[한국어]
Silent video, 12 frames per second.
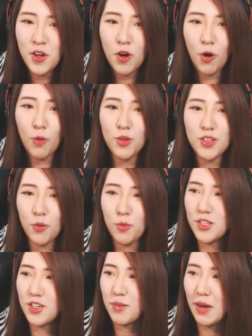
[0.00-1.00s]
어머니
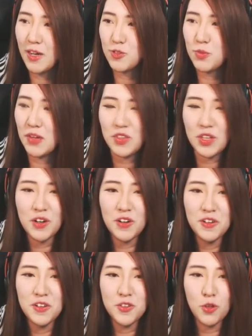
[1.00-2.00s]
어머니 이렇게 막아주면 안 돼요?
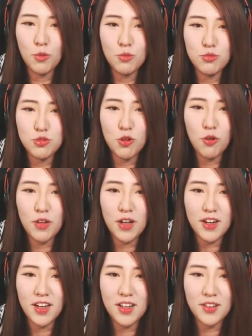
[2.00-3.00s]
너무 무서워
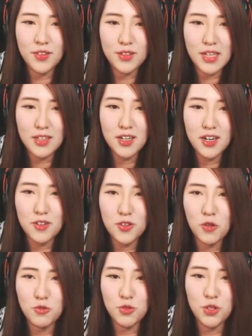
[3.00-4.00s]
약간 얀데레 같다고